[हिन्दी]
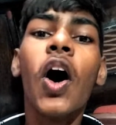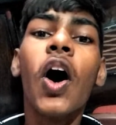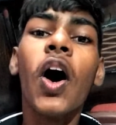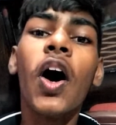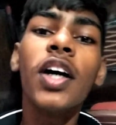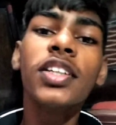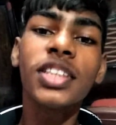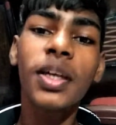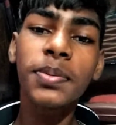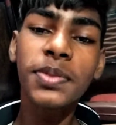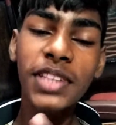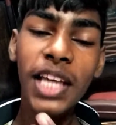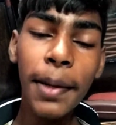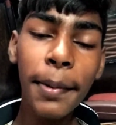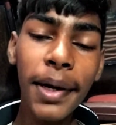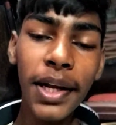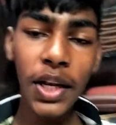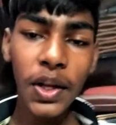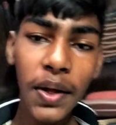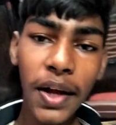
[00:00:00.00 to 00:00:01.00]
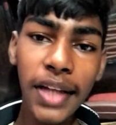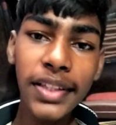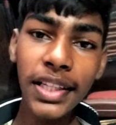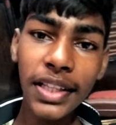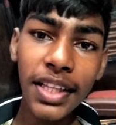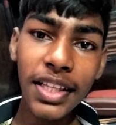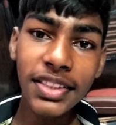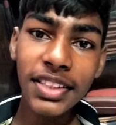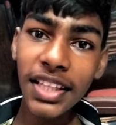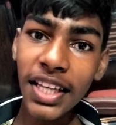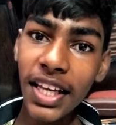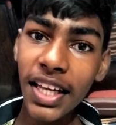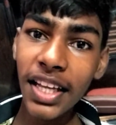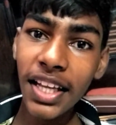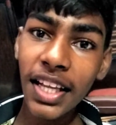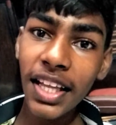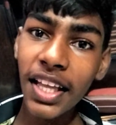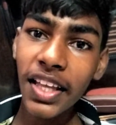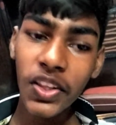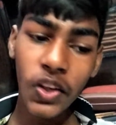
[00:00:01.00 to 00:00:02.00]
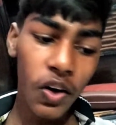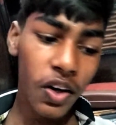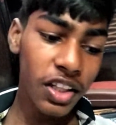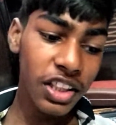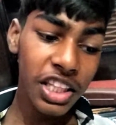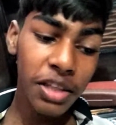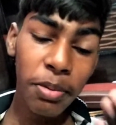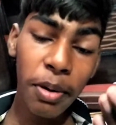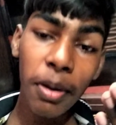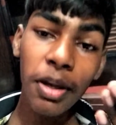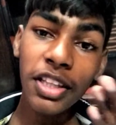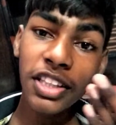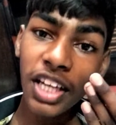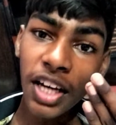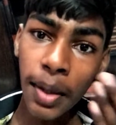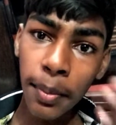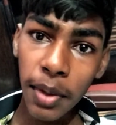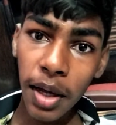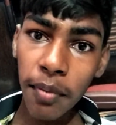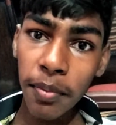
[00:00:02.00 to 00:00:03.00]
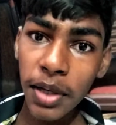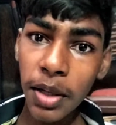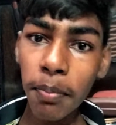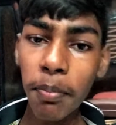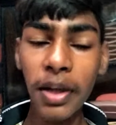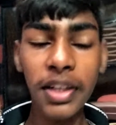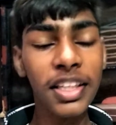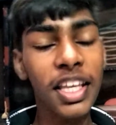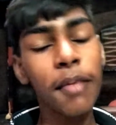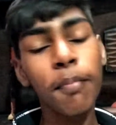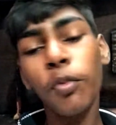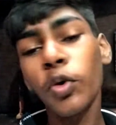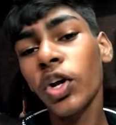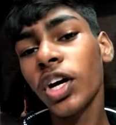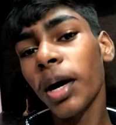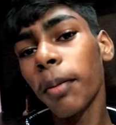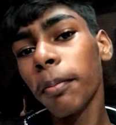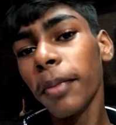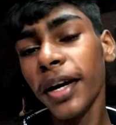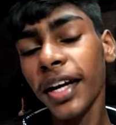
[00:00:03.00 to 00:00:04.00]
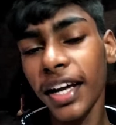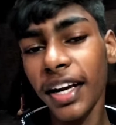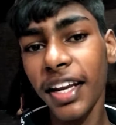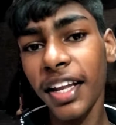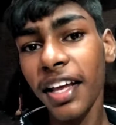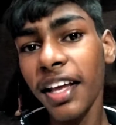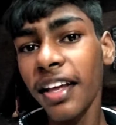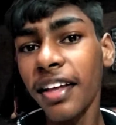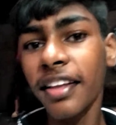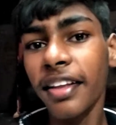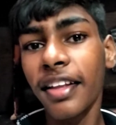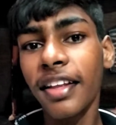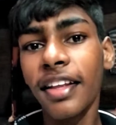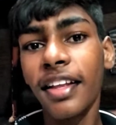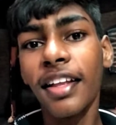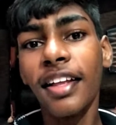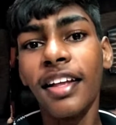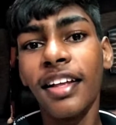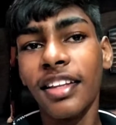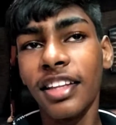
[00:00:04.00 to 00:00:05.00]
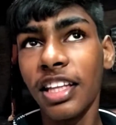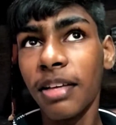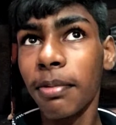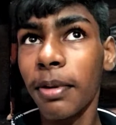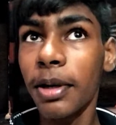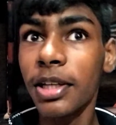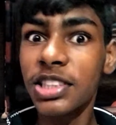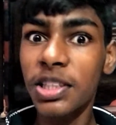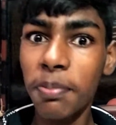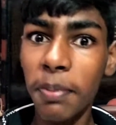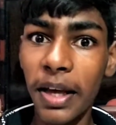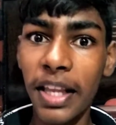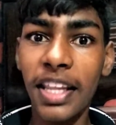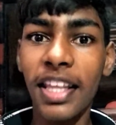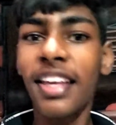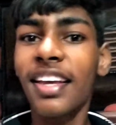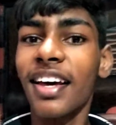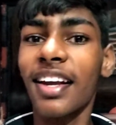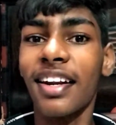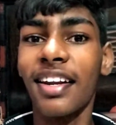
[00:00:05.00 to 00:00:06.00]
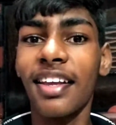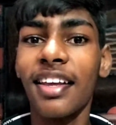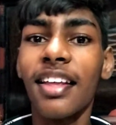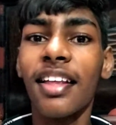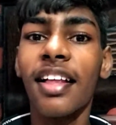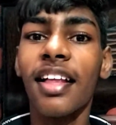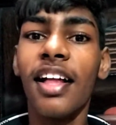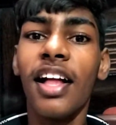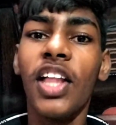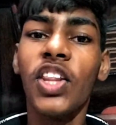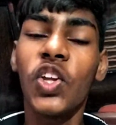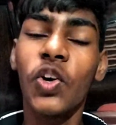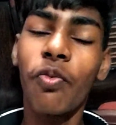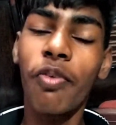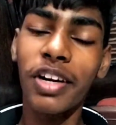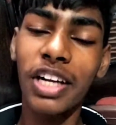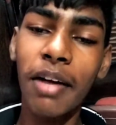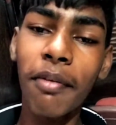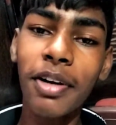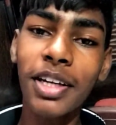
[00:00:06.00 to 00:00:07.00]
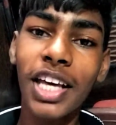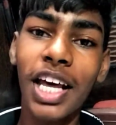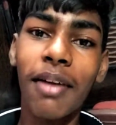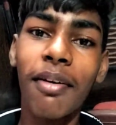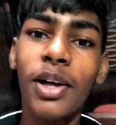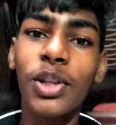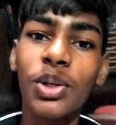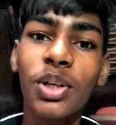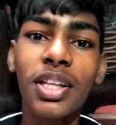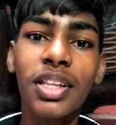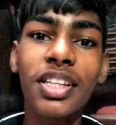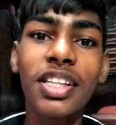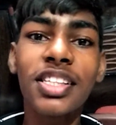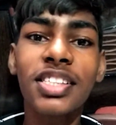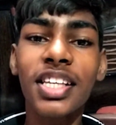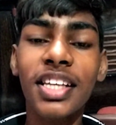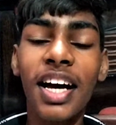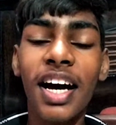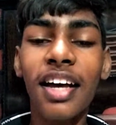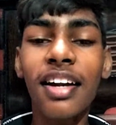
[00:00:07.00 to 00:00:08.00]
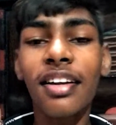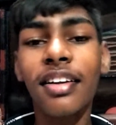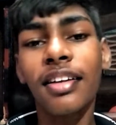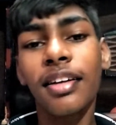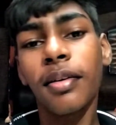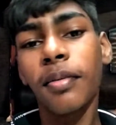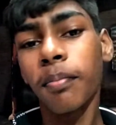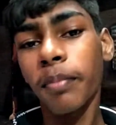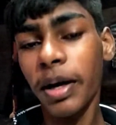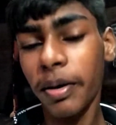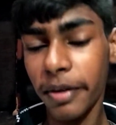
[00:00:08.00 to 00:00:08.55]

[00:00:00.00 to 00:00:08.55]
और सब्सक्राइब कर लेगा जल्दी से क्योंकि दीपावली तक हमें अपने बन के पूरे कंप्लीट करने हैं दीपावली से पहले ही करने हैं तो फटाफट करवा दो जल्दी से यार बाय